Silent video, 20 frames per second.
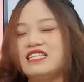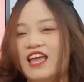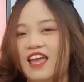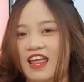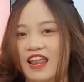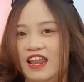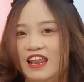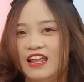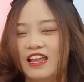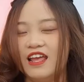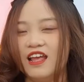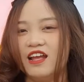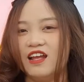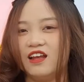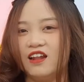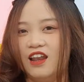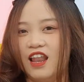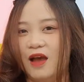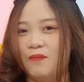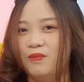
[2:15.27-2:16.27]
này
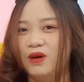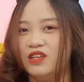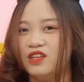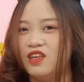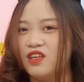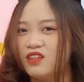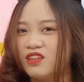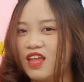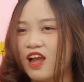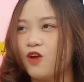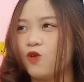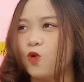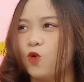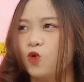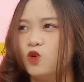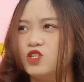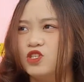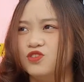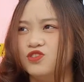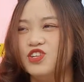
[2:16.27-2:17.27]
là mình viết tắt
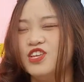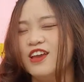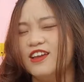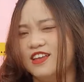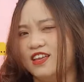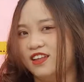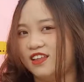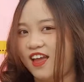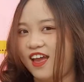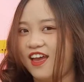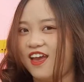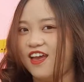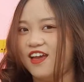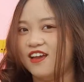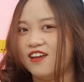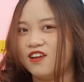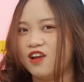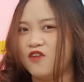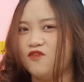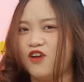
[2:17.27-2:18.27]
của chữ gì vậy
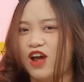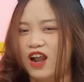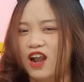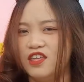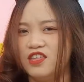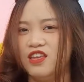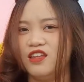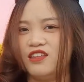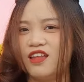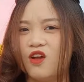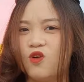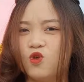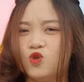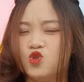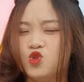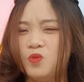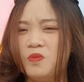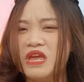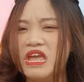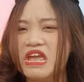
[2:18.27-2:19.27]
ta? Có phải là viết tắt của
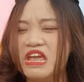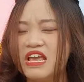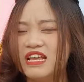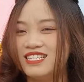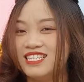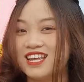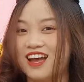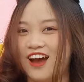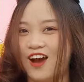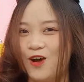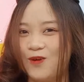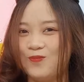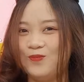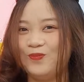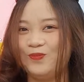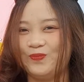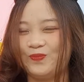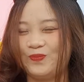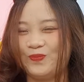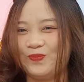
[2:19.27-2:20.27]
to be is
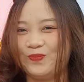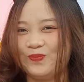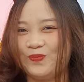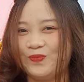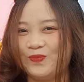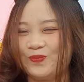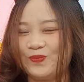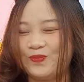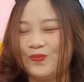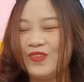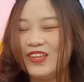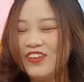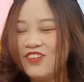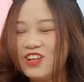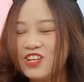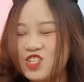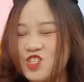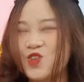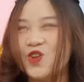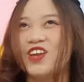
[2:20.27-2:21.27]
không?
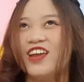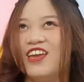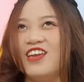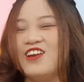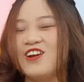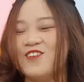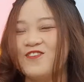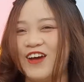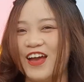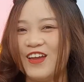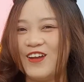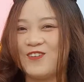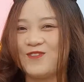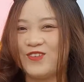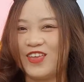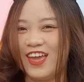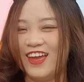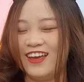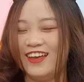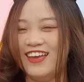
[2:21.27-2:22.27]
Suy nghĩ coi phải
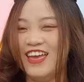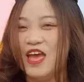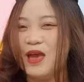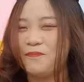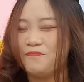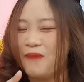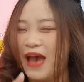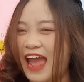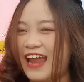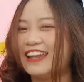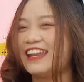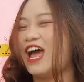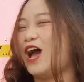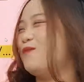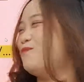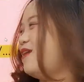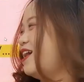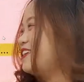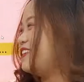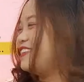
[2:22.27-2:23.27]
không nha. Bạn
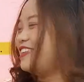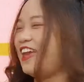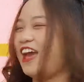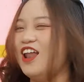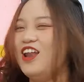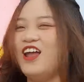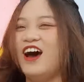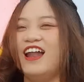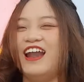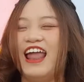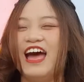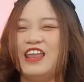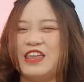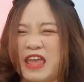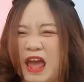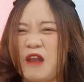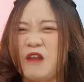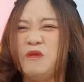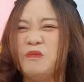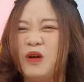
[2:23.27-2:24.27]
nào mà trả lời là
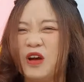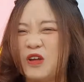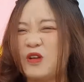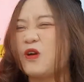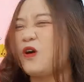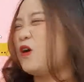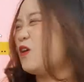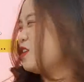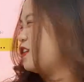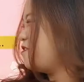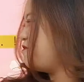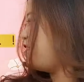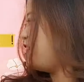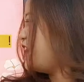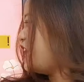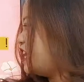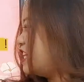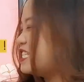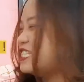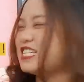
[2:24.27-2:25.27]
dạ đúng rồi cô, cái
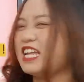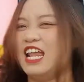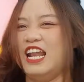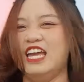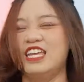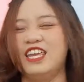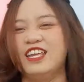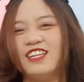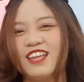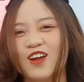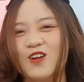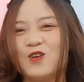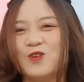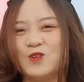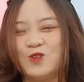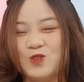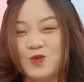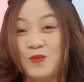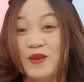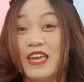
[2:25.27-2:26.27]
phẩy s này là viết tắt
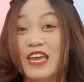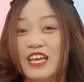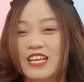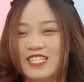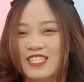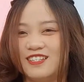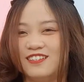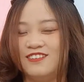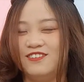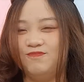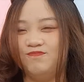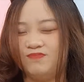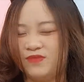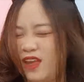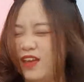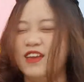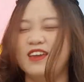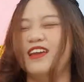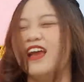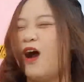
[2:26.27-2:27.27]
của to be is á,
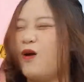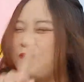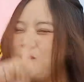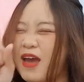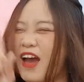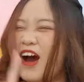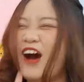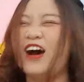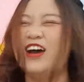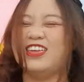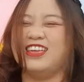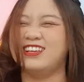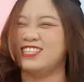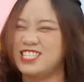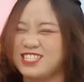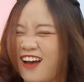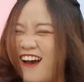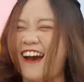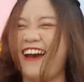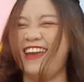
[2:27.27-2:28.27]
thì không bé ơi nha,
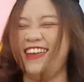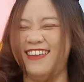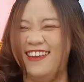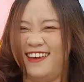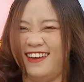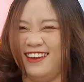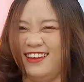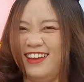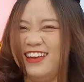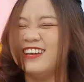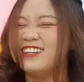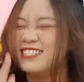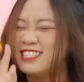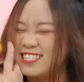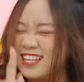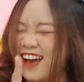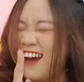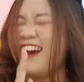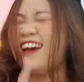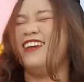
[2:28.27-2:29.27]
sai nha,
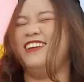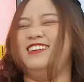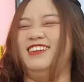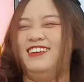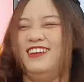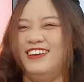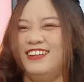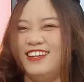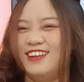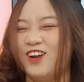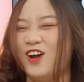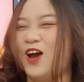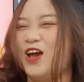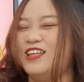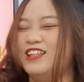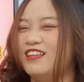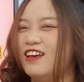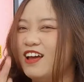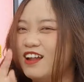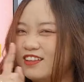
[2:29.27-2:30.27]
sai.
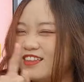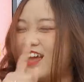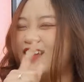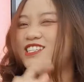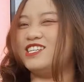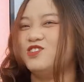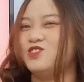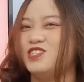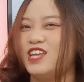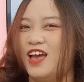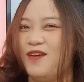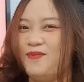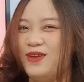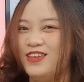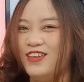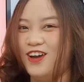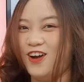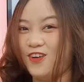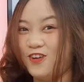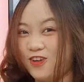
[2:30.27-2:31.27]
Rồi, tại sao sai bây
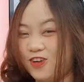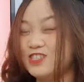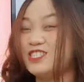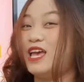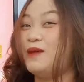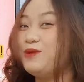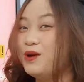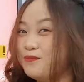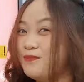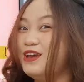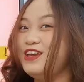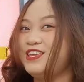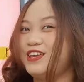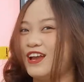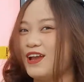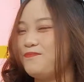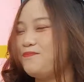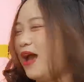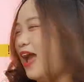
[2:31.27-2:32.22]
giờ cô sẽ bật mí cho các